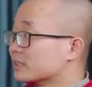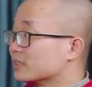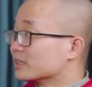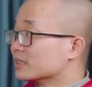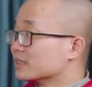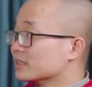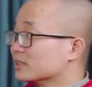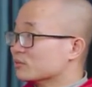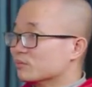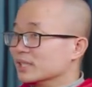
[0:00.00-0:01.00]
Đấy.
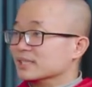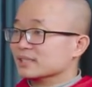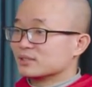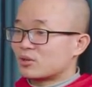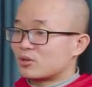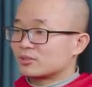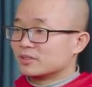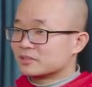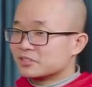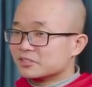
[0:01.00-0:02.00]
Mình có
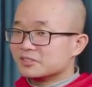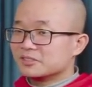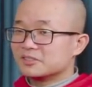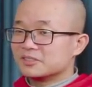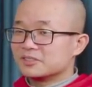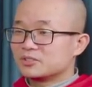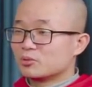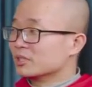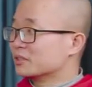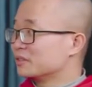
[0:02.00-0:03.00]
thực sự
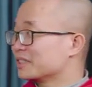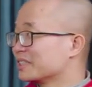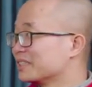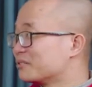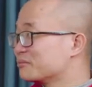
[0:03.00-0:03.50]
trung thực với việc đấy hay không?